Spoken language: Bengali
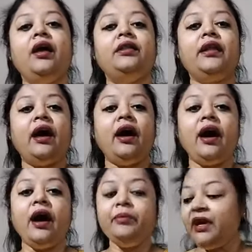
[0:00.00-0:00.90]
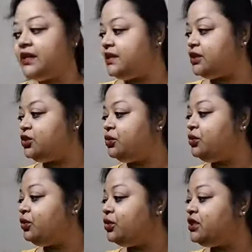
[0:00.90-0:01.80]
তা আমি আজকে শুরু
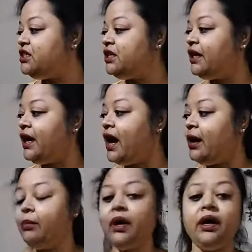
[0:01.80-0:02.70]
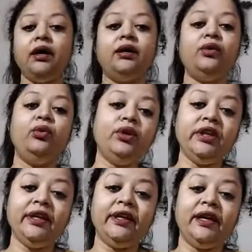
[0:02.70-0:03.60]
করছি আমার
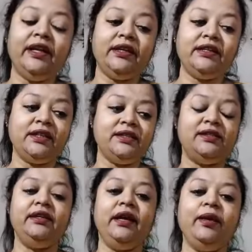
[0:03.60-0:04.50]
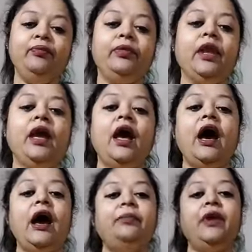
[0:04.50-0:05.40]
কুর্তির কালেকশন দিয়ে
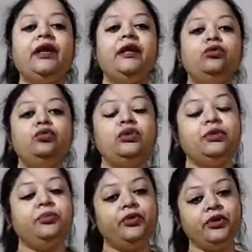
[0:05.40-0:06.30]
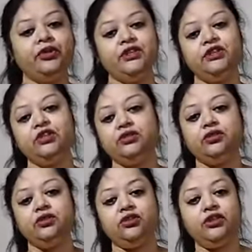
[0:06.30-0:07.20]
আমি একটা কুর্তি পরে রয়েছি
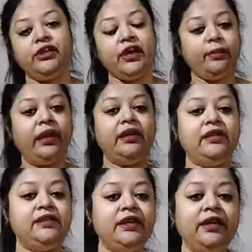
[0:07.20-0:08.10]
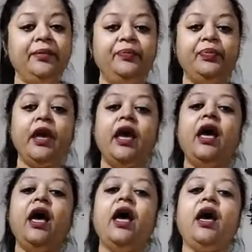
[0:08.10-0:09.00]
যদিও হচ্ছে এটা আমার নিজে
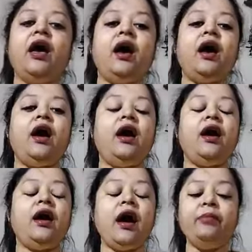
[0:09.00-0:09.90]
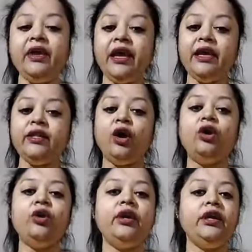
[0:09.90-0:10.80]
হ্যাঁ আমি এই
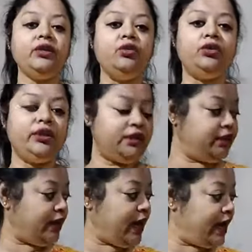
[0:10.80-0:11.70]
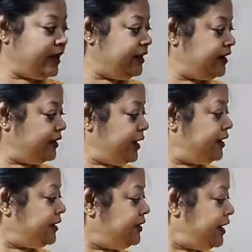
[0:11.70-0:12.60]
ধরনেরই কুর্তি আগে
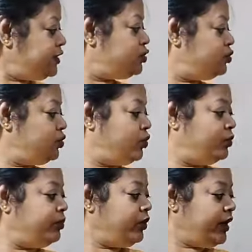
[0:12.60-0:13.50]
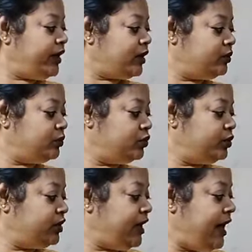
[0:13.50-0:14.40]
এটা দিয়েই শুরু করব এরকম
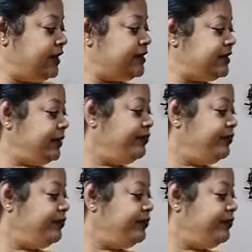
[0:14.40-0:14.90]
কুর্তি আছে